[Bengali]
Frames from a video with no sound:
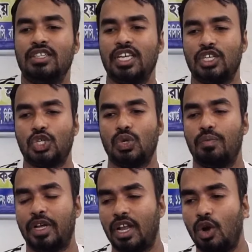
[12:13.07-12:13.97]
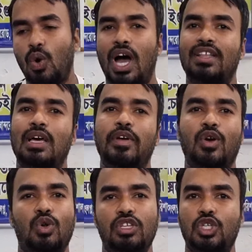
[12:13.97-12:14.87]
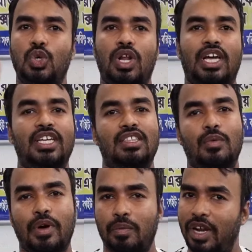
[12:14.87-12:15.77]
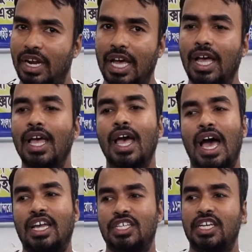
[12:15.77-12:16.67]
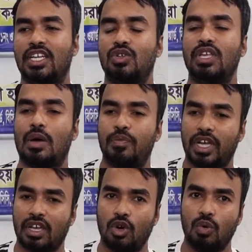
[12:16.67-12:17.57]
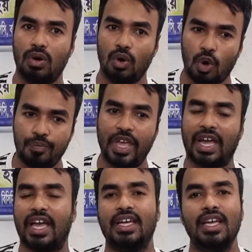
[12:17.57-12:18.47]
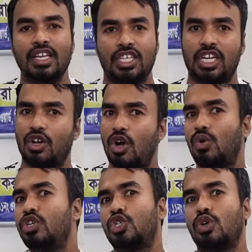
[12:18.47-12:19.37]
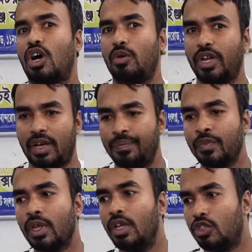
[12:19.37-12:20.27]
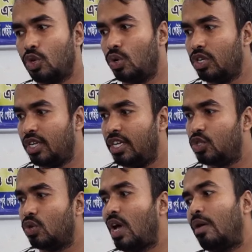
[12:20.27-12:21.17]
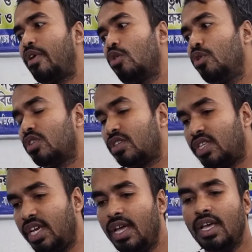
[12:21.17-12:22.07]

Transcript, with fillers: যে মানে লোহার দামে কোনোদিন সোনা কিনতে পারবেন না আর সেটা যদি আপনাকে কেউ লোভ দেখায় সেটা কখনোই শোনা হবে না তো এই জন্য আবারও বলতেছি